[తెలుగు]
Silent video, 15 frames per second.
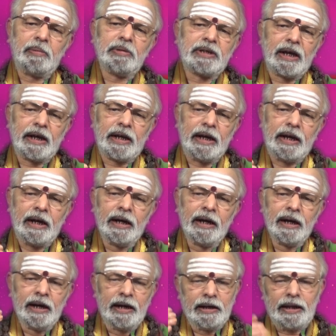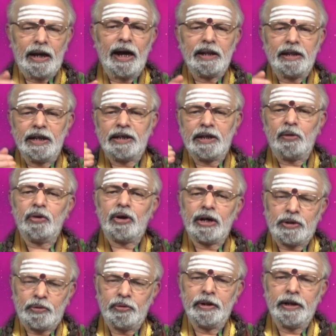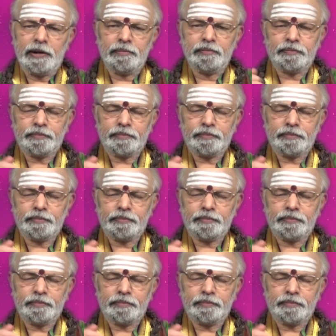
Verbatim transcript: సమస్యలకి దారితీసే అవకాశం ఉంది